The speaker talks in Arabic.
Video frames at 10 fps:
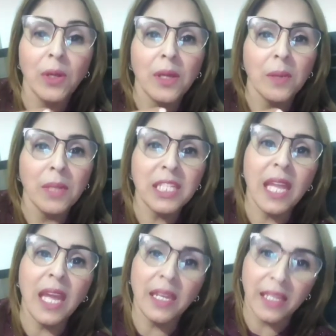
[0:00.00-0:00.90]
ماشي
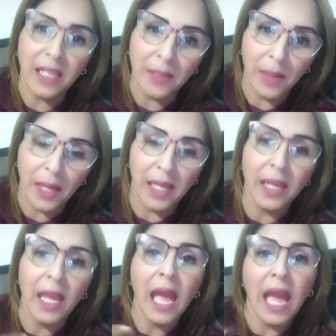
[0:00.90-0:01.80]
انا كنبغي
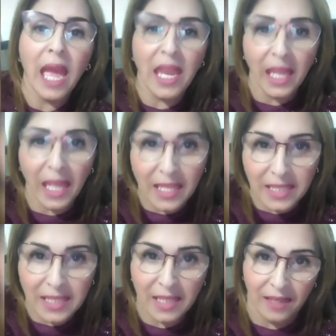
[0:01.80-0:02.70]
انا
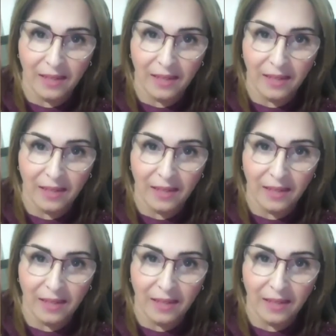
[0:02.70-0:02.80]
غندير